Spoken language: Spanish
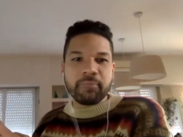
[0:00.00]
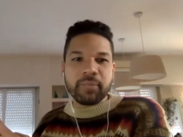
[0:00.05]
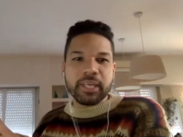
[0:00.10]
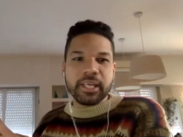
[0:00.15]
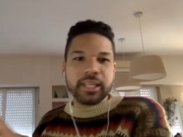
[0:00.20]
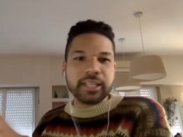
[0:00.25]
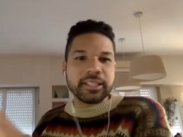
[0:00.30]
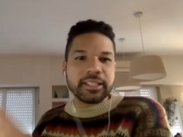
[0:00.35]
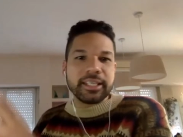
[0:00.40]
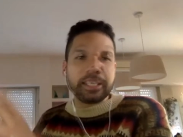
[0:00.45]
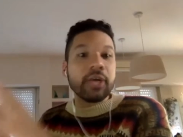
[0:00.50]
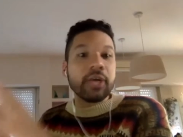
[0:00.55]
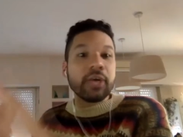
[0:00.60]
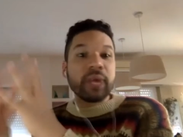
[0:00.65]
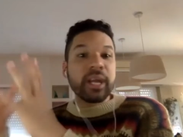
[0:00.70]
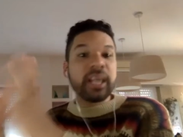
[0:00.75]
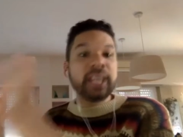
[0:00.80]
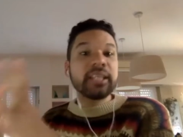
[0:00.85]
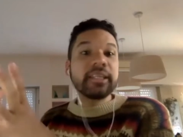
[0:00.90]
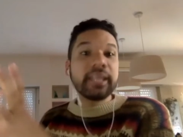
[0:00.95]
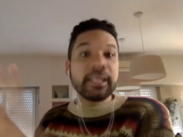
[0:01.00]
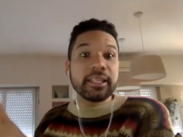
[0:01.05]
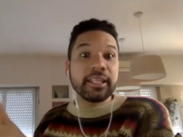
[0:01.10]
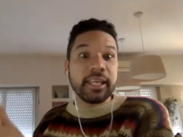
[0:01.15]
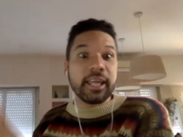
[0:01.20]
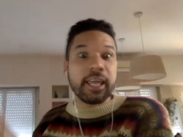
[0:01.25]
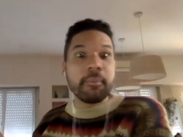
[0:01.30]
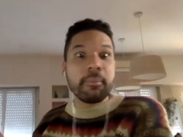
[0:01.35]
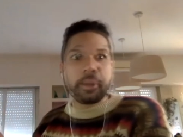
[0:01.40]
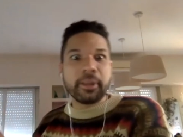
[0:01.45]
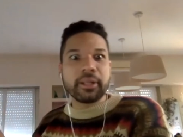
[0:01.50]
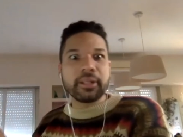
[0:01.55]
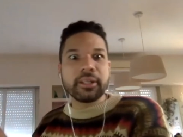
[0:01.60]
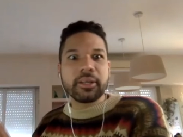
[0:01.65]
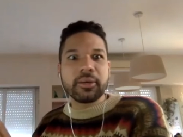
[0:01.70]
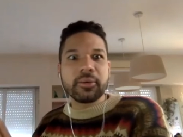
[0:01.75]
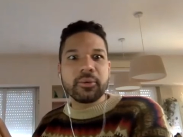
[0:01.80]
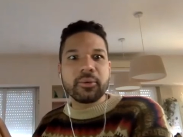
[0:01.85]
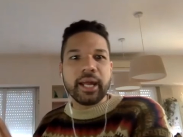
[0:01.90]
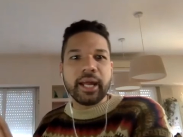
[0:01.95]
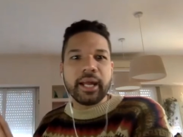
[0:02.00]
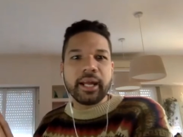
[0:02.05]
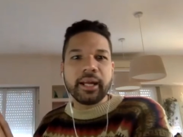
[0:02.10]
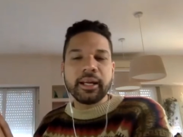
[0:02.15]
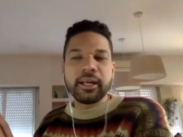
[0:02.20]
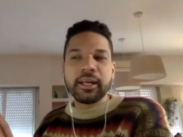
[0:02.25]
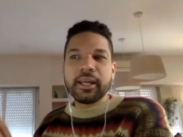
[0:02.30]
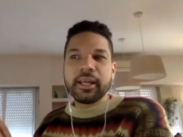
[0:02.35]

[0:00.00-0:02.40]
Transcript: y decida una estética en particular